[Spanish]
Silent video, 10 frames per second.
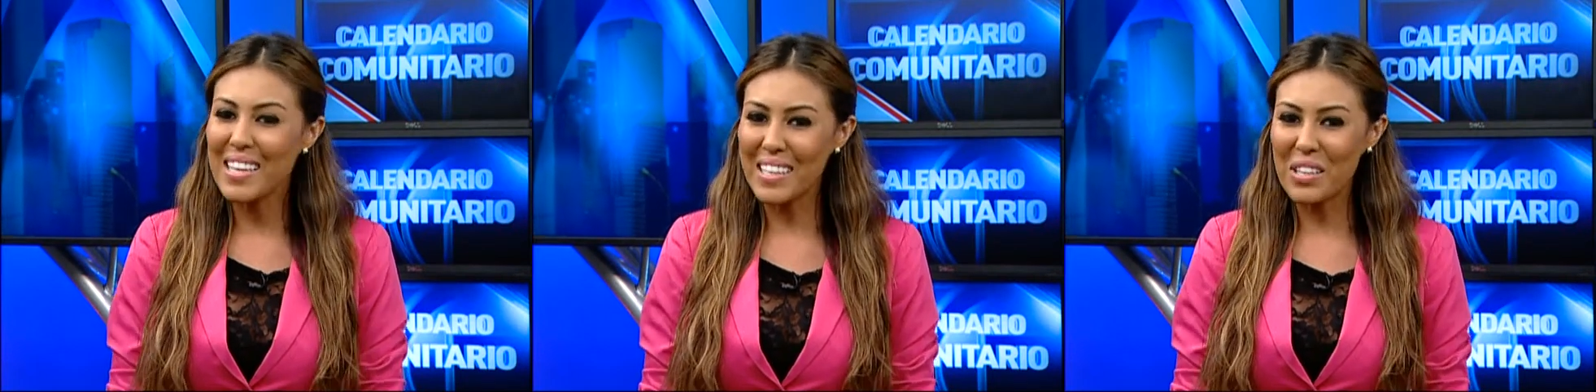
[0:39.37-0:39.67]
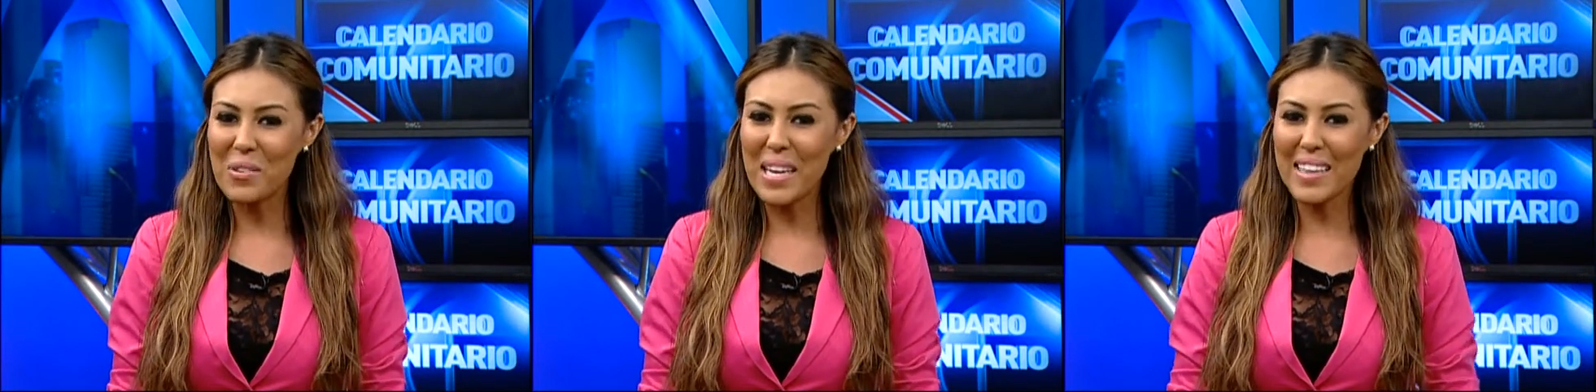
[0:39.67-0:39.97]

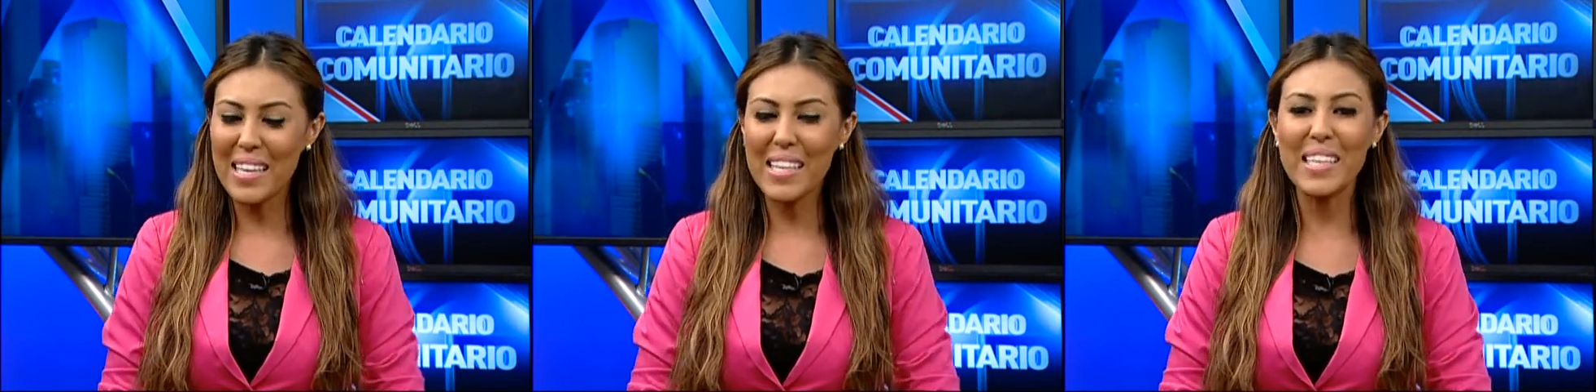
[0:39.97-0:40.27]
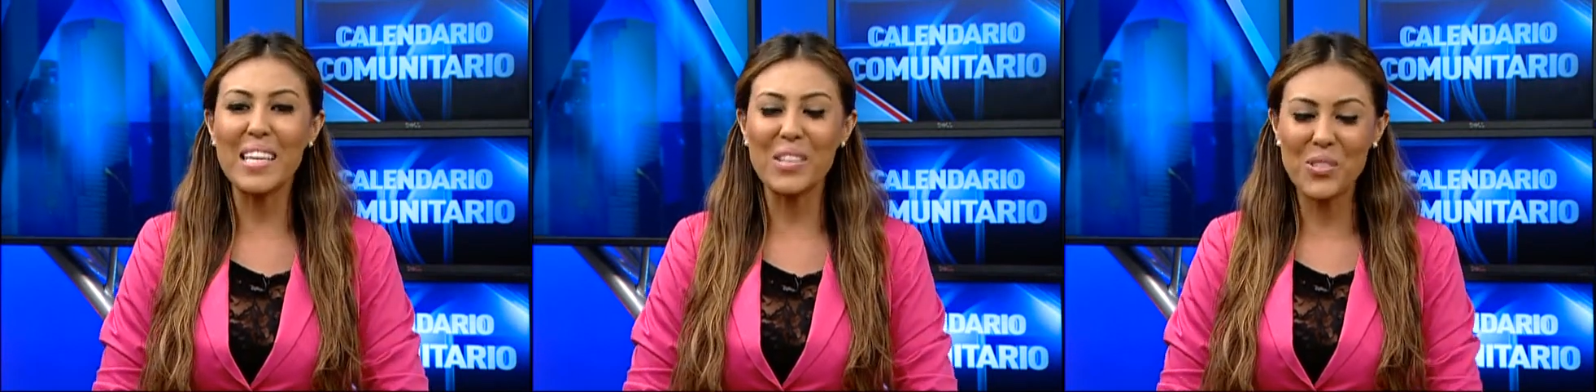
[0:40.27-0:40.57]
Recuerde
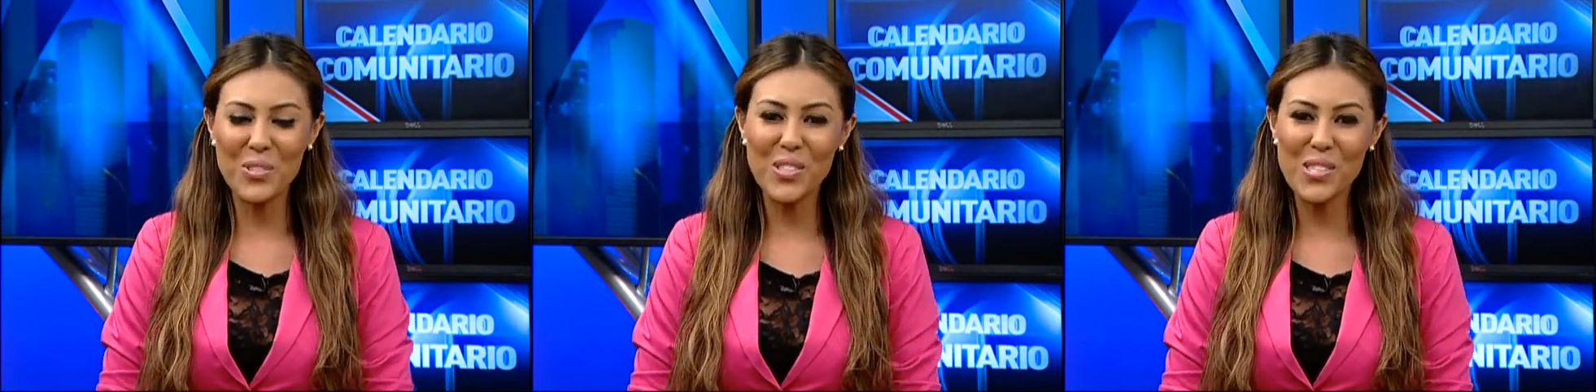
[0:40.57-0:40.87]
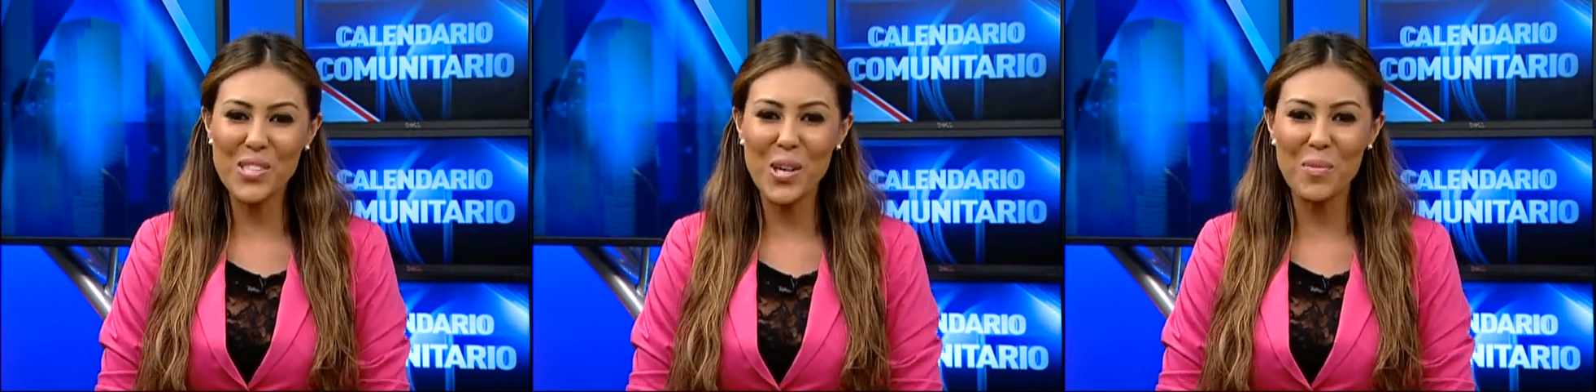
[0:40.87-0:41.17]
que
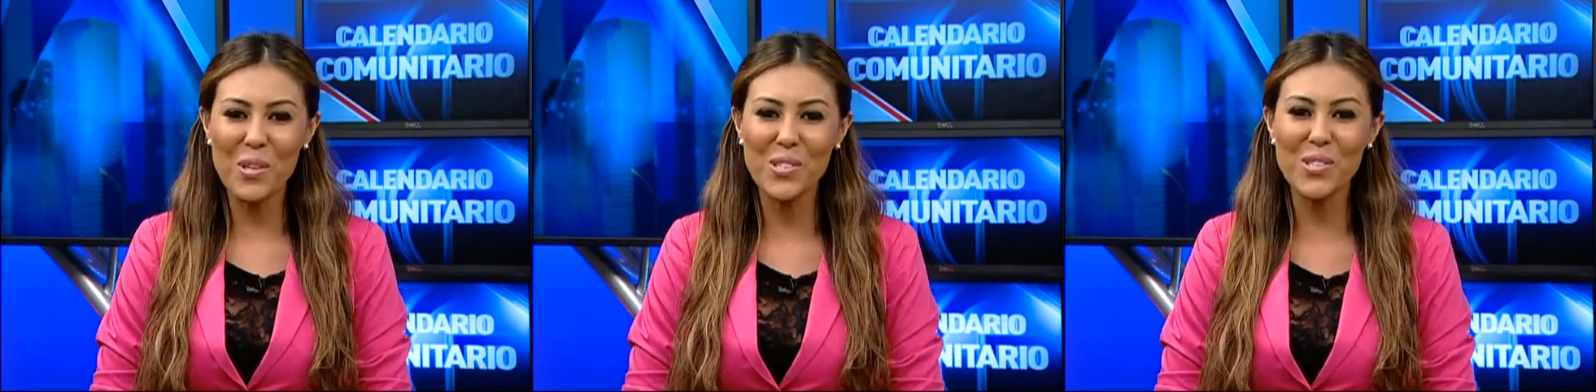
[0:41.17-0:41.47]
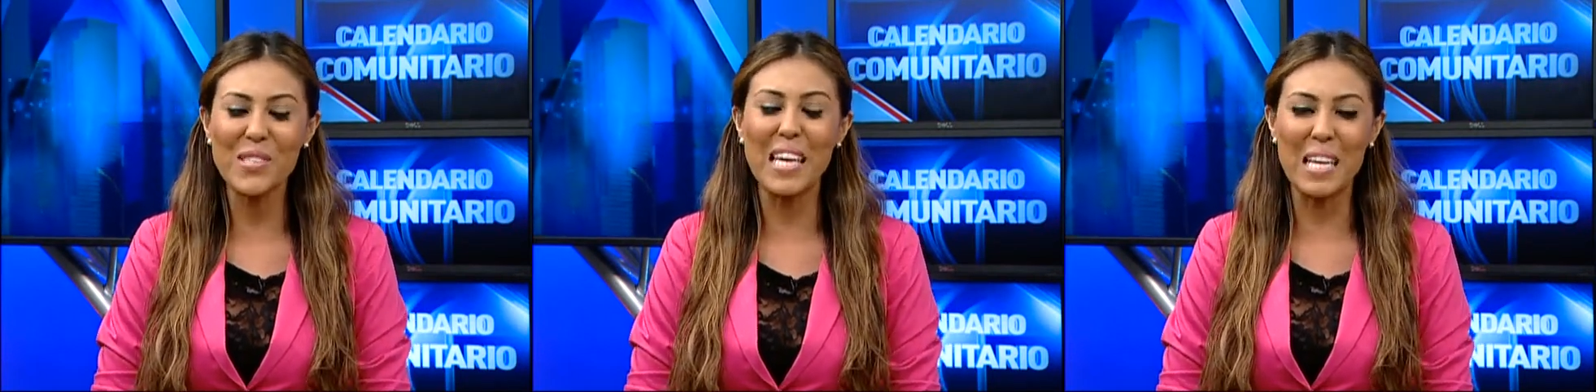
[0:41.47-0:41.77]
juntos
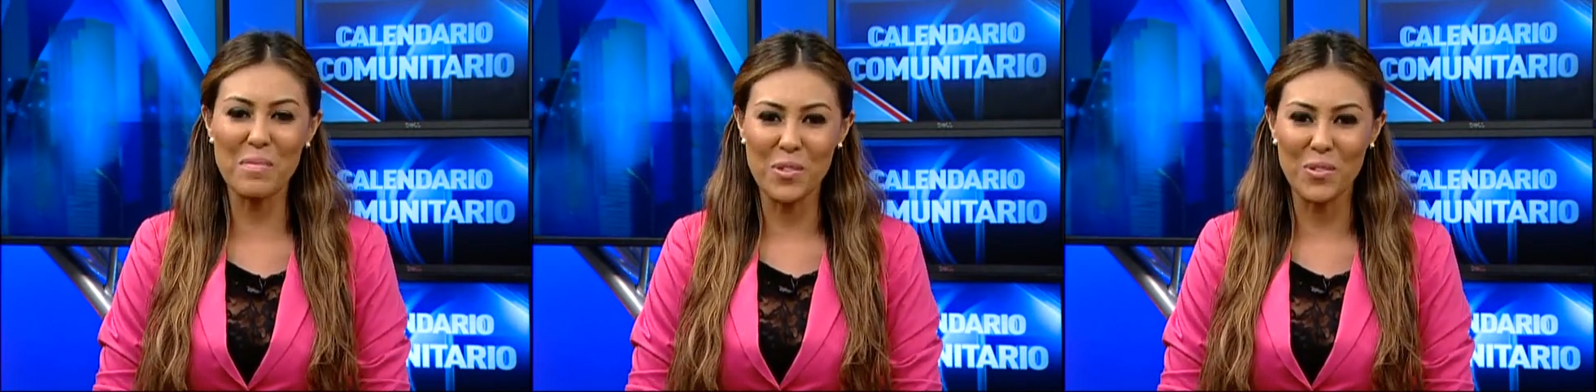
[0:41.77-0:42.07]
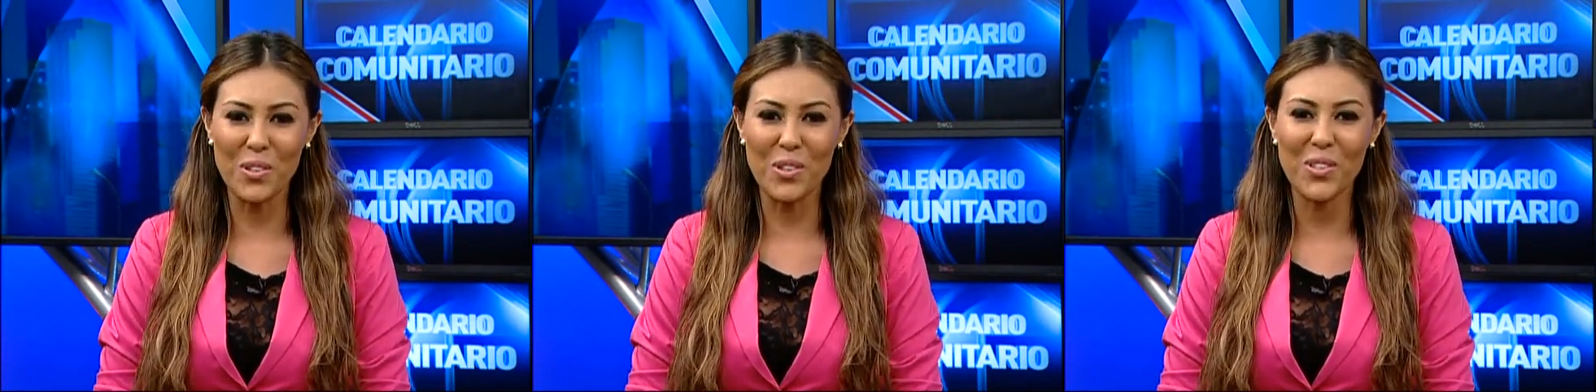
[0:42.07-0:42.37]
somos
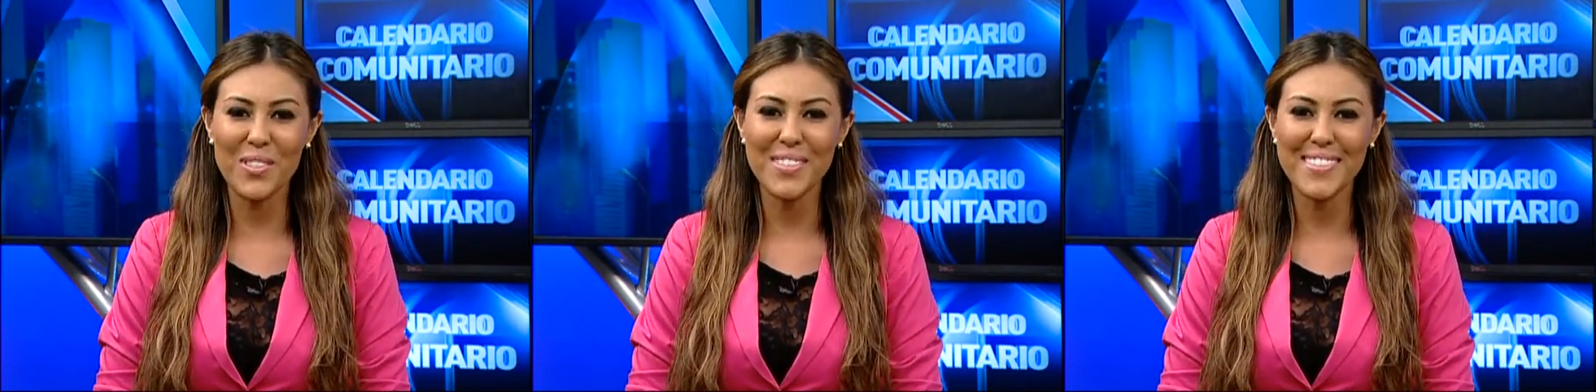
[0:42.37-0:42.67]
Telemundo.